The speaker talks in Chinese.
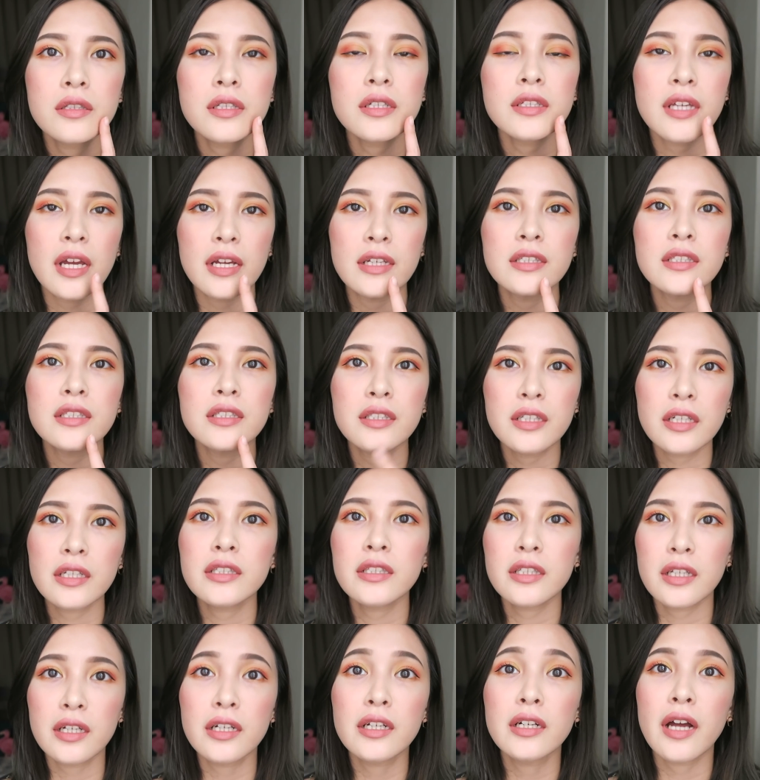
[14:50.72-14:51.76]
这才是
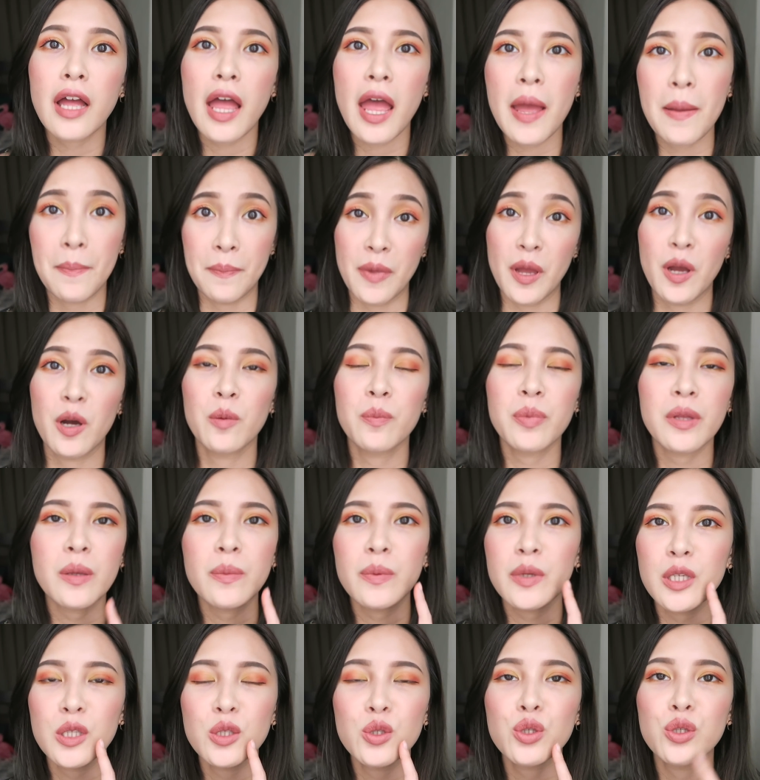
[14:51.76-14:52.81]
真的
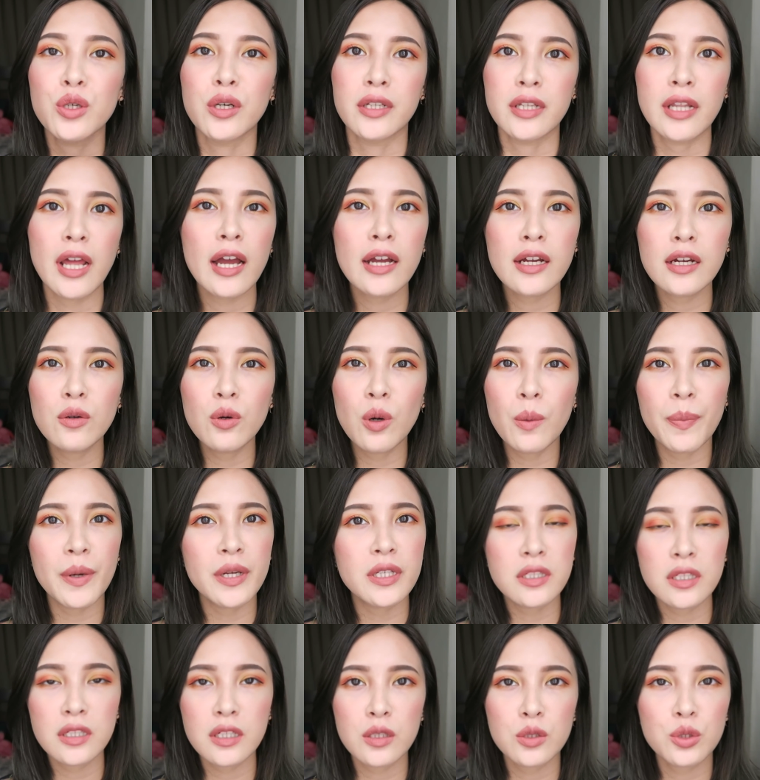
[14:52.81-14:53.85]
MLBB 纯，它跟我
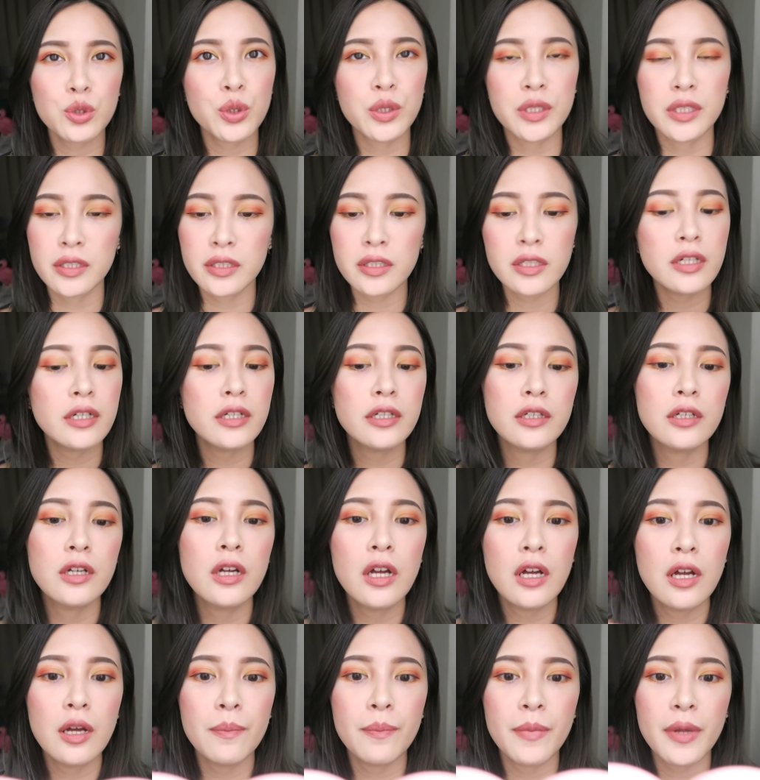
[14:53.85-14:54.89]
本身的唇色
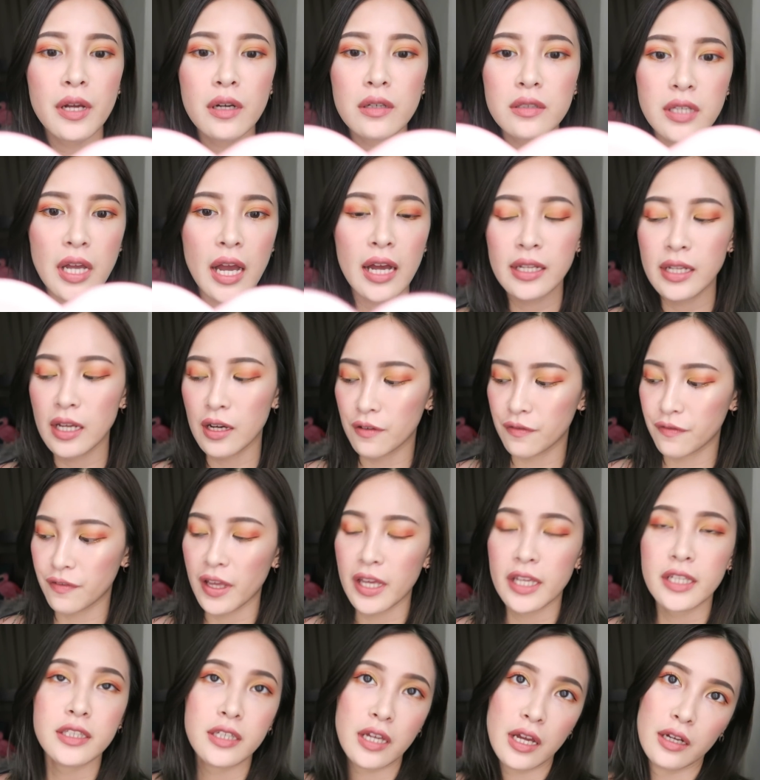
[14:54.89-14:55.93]
没有差到
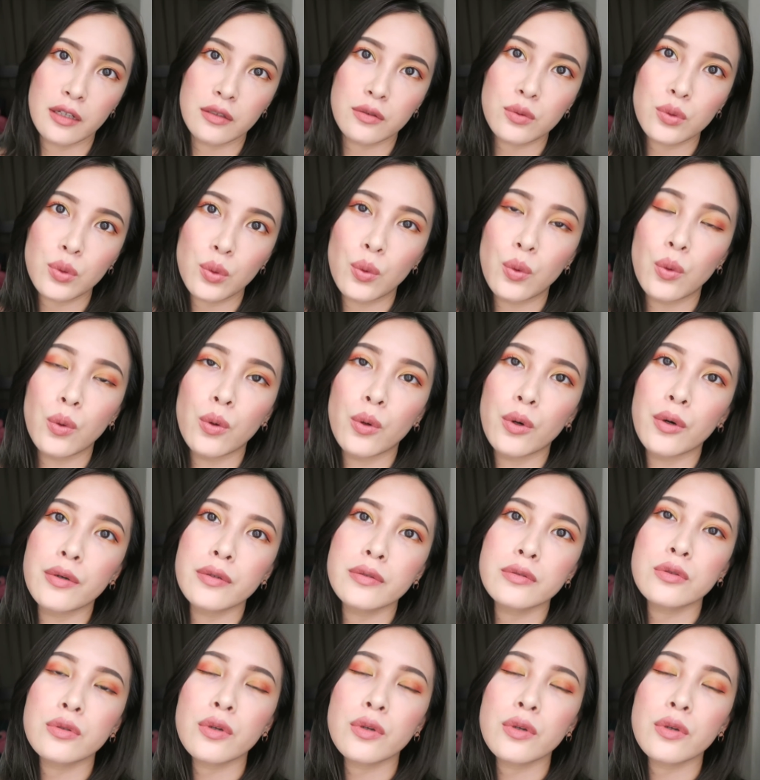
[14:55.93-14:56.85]
非常多，